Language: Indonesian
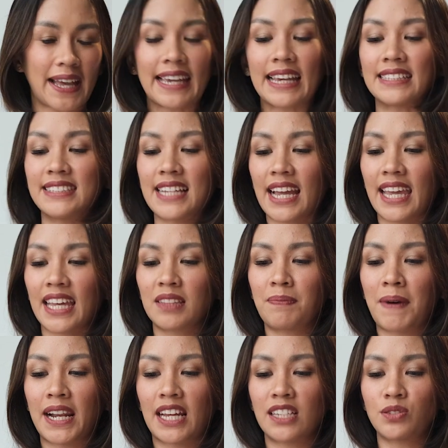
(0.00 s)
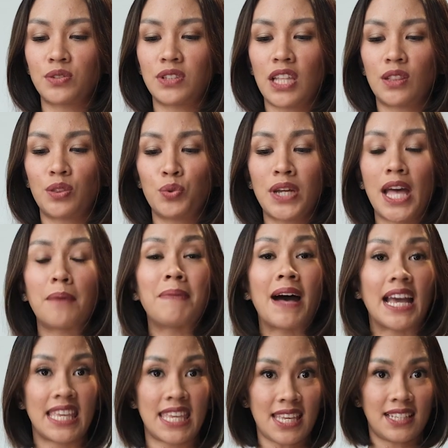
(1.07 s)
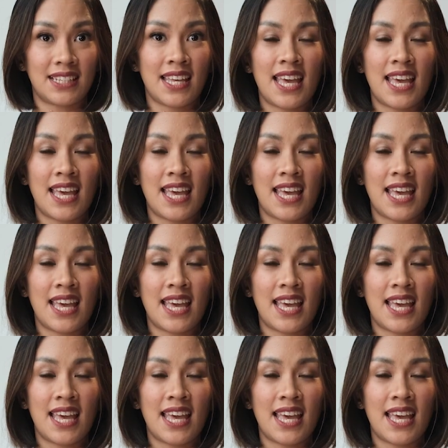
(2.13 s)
pakai jaket parasut itu nggak baik